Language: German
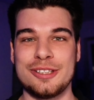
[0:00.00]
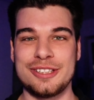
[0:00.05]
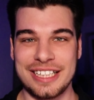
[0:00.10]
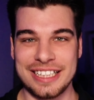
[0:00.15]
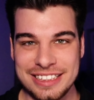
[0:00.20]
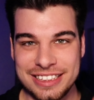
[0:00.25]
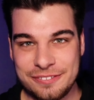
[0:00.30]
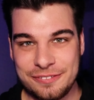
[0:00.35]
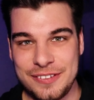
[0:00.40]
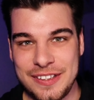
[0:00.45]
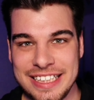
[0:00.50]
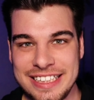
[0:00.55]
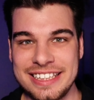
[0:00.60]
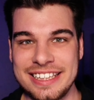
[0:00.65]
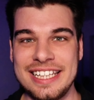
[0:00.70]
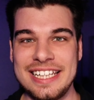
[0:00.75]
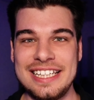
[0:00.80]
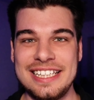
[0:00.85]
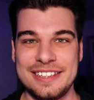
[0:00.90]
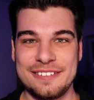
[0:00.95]
Das wird
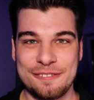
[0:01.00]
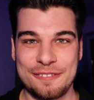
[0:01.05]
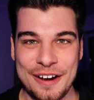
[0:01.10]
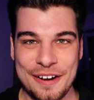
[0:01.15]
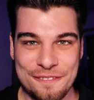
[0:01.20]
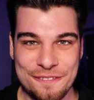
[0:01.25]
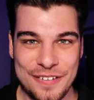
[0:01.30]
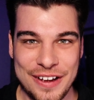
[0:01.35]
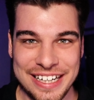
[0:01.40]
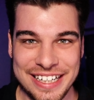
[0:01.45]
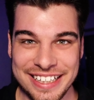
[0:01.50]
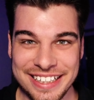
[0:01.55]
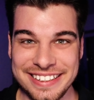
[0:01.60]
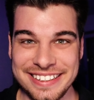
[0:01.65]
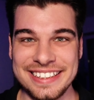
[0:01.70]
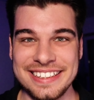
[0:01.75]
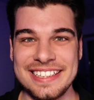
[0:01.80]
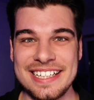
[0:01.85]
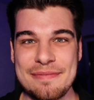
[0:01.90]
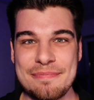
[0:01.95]
nicht verwendet
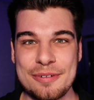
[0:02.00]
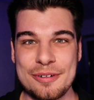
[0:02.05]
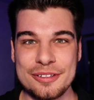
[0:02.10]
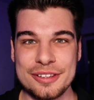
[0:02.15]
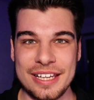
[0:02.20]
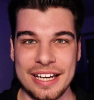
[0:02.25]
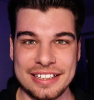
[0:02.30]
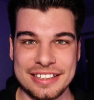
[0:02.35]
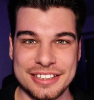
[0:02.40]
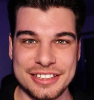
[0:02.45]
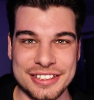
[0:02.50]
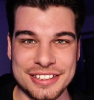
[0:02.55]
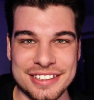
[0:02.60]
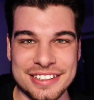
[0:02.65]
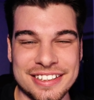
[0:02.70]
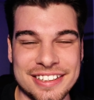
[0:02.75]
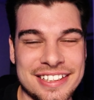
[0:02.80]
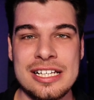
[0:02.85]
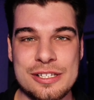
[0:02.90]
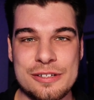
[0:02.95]
in der Production.
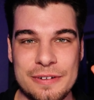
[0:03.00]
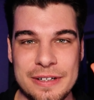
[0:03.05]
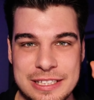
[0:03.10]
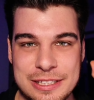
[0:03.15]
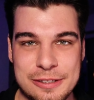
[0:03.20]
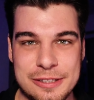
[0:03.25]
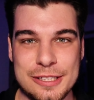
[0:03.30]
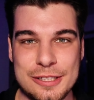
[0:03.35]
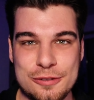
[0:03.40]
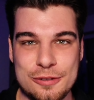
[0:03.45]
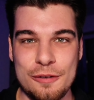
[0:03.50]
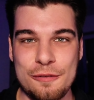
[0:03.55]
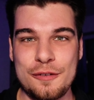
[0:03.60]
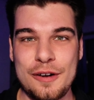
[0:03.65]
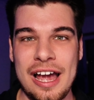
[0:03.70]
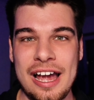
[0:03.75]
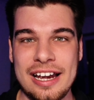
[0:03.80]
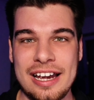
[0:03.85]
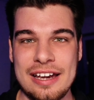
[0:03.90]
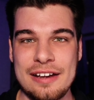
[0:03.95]
Sowas solltest du auf
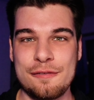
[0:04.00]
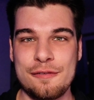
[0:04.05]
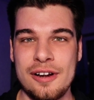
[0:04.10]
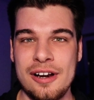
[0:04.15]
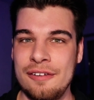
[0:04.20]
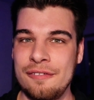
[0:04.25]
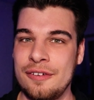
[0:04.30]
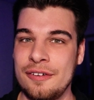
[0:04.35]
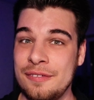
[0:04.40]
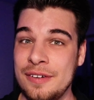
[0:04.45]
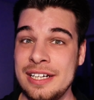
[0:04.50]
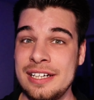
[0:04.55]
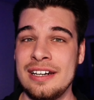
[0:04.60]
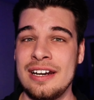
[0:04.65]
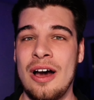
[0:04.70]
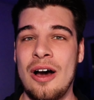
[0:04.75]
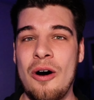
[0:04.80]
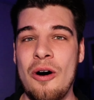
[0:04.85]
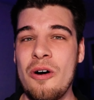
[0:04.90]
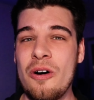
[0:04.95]
gar keinen Fall verwenden,
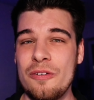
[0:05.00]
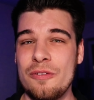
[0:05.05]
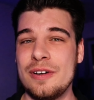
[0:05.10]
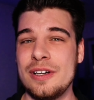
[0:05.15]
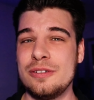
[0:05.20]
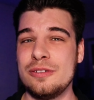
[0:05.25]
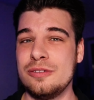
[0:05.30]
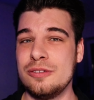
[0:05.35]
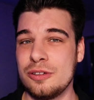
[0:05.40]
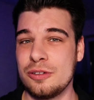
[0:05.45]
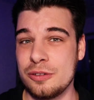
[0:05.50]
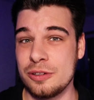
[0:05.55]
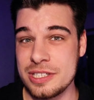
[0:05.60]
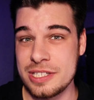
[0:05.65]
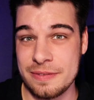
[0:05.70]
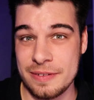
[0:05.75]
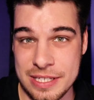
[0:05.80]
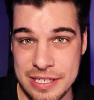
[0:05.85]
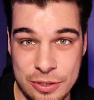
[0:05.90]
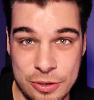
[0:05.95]
auch wenn du nur kurz
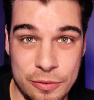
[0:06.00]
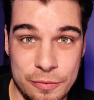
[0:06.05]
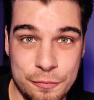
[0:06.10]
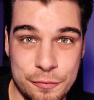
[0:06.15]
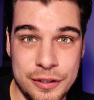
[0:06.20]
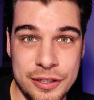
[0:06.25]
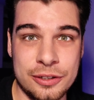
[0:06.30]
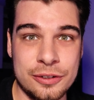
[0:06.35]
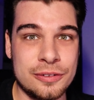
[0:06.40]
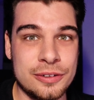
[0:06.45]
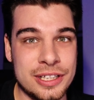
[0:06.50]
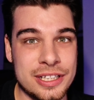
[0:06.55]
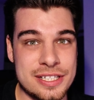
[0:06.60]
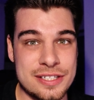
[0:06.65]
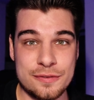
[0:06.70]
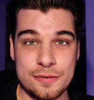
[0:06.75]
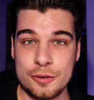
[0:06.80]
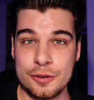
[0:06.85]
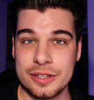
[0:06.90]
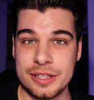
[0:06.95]
was konfigurierst
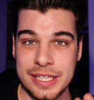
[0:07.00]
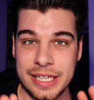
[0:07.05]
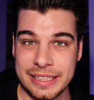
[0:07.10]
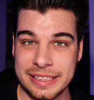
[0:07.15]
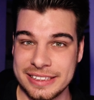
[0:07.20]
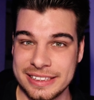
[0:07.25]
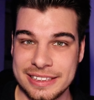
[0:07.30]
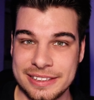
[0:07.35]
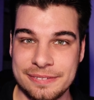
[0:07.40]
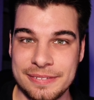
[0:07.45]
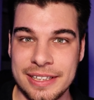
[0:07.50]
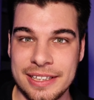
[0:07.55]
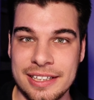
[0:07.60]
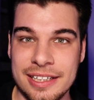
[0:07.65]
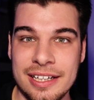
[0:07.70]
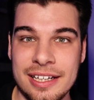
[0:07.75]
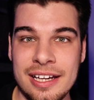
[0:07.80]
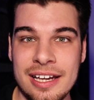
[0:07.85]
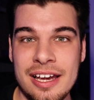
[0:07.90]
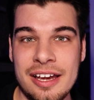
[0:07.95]
für
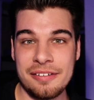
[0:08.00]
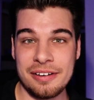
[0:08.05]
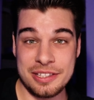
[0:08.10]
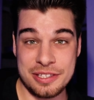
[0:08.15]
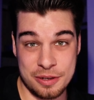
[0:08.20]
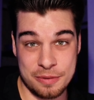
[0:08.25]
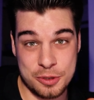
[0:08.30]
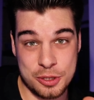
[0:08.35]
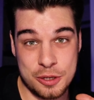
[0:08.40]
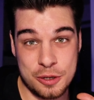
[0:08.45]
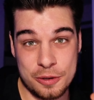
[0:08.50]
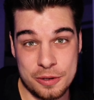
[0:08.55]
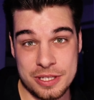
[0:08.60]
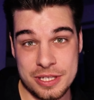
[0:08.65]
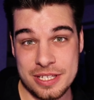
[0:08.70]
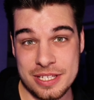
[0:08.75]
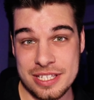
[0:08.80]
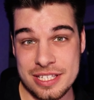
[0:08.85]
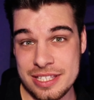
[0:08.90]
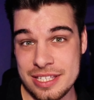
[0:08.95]
Testzwecke. Weil zum Schluss
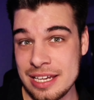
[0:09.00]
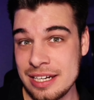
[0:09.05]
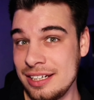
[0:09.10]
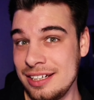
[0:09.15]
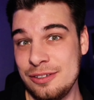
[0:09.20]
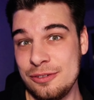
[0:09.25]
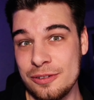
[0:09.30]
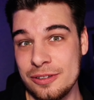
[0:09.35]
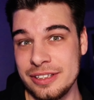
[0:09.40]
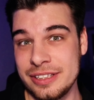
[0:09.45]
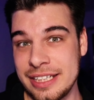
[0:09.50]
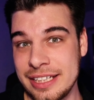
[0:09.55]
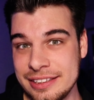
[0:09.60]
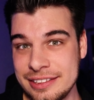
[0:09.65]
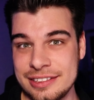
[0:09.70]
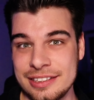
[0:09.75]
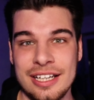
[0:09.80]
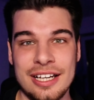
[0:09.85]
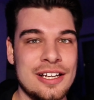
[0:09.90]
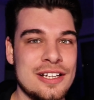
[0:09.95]
ist es dann nicht nur ein
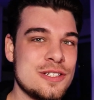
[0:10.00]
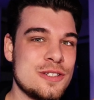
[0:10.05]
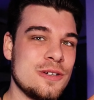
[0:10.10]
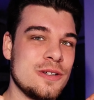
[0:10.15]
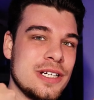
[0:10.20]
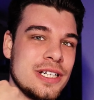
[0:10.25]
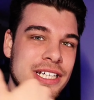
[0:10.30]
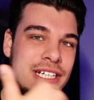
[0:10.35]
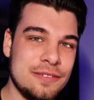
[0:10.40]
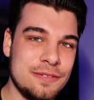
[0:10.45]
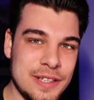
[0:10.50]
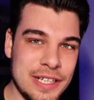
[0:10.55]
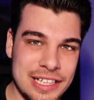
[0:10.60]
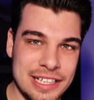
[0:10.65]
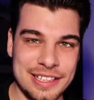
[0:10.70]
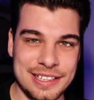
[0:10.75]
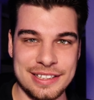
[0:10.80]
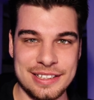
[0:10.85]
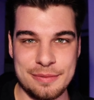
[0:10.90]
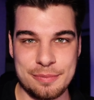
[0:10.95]
Test, sondern geht
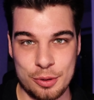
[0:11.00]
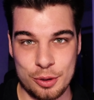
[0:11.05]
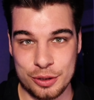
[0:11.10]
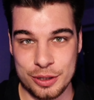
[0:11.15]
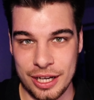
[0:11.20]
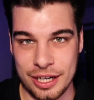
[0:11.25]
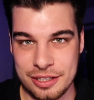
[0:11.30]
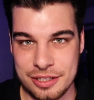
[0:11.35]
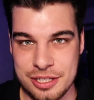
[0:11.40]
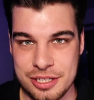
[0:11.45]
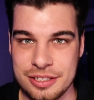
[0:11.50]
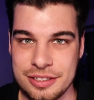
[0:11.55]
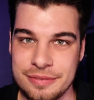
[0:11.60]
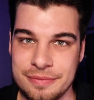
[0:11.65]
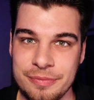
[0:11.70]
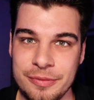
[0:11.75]
wirklich in die Production.